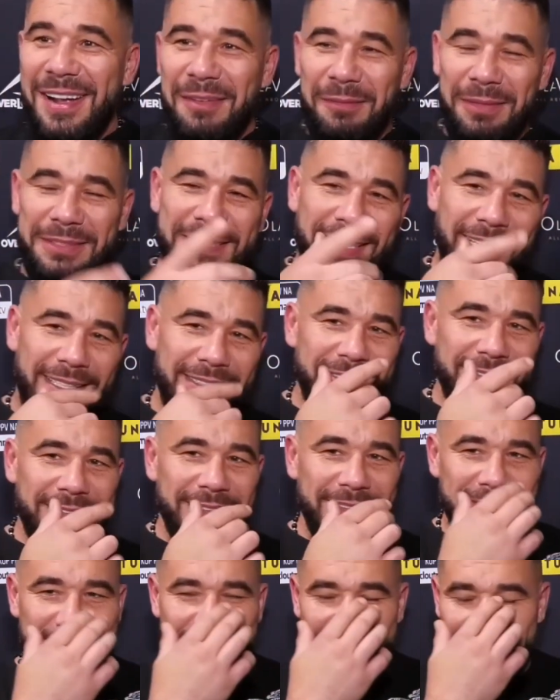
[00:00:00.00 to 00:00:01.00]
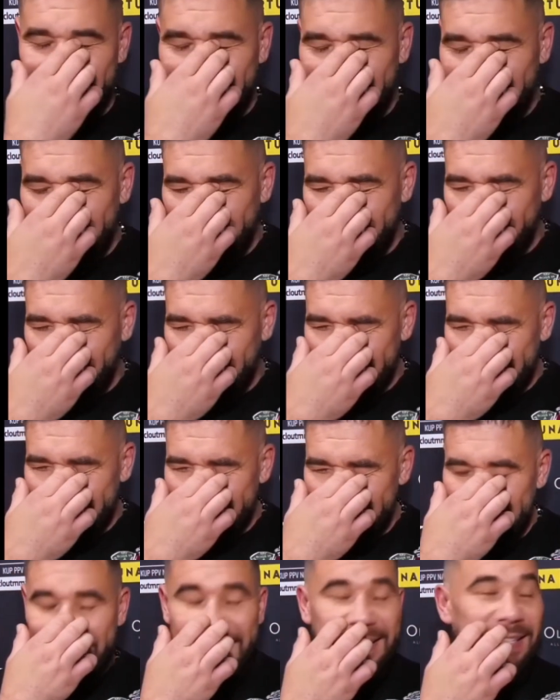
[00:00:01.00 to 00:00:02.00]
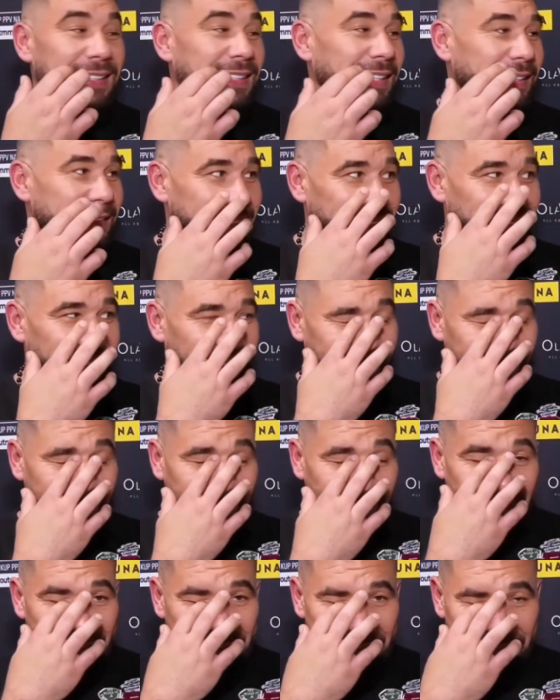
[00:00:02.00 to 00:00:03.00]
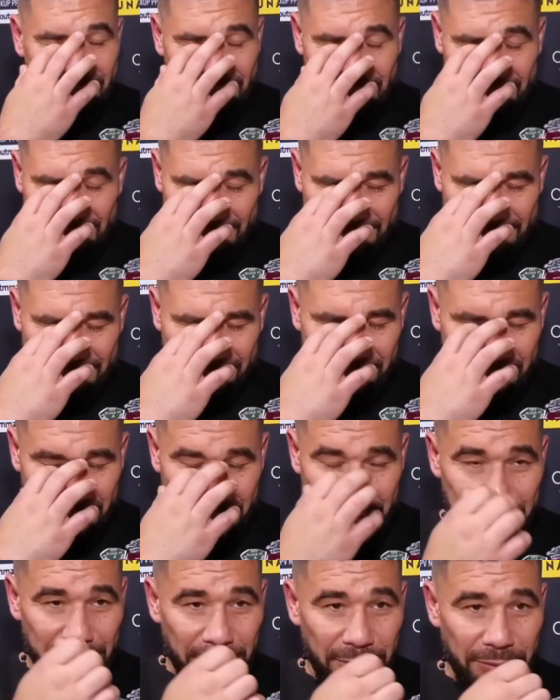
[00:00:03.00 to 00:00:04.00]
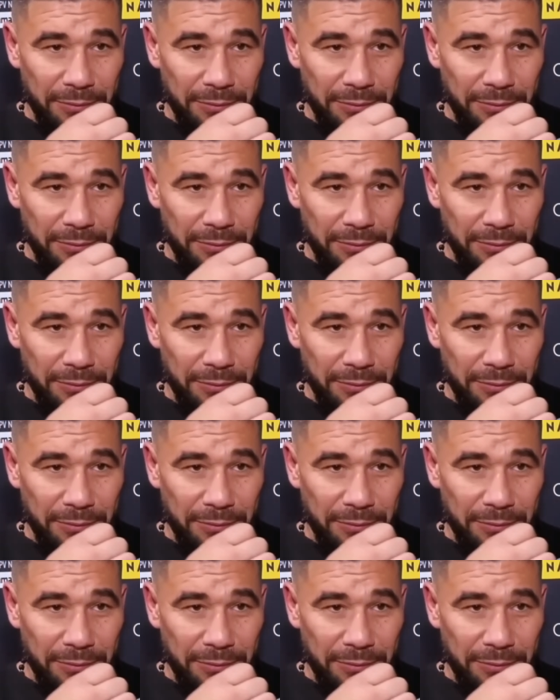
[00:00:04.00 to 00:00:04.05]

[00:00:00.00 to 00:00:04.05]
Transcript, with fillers: Właśnie każdy to też jest takie, właśnie internet tak działa, że już każdy tam widzi moje